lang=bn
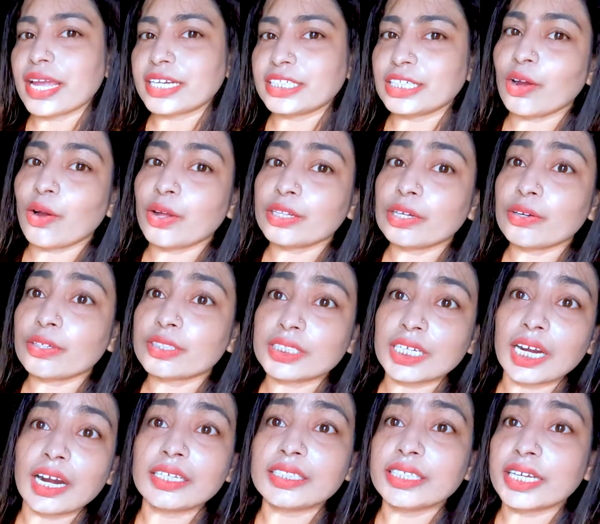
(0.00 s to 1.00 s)
এসে কথা
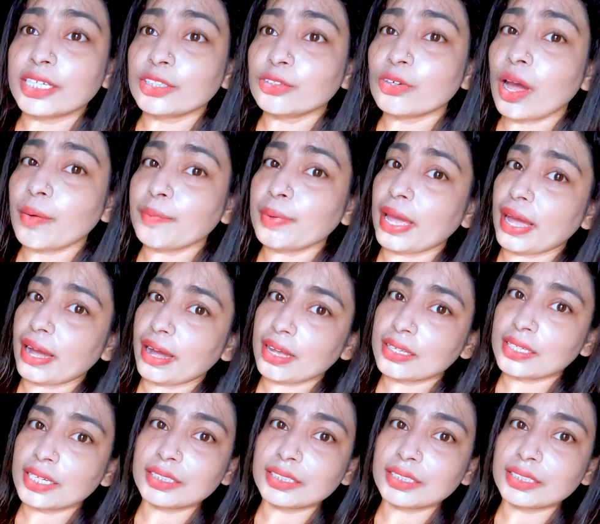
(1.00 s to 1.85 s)
হচ্ছে আর যেহেতু আমি একা